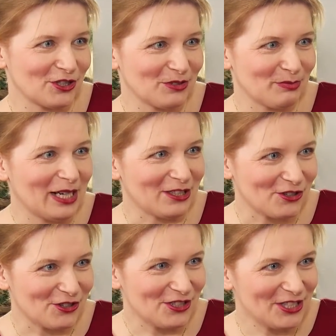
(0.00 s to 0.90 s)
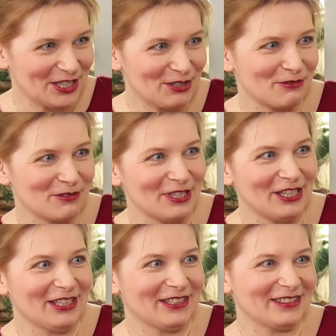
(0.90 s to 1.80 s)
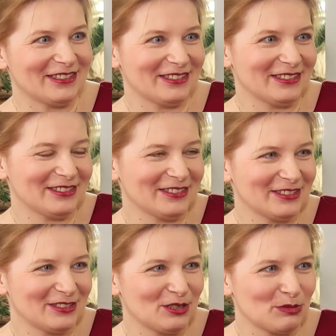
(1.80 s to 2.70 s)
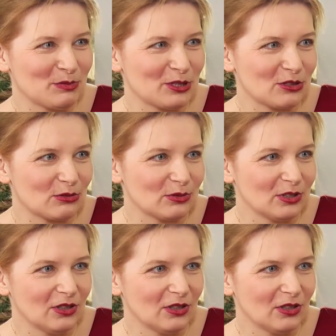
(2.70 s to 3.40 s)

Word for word: się bać igieł, tylko po prostu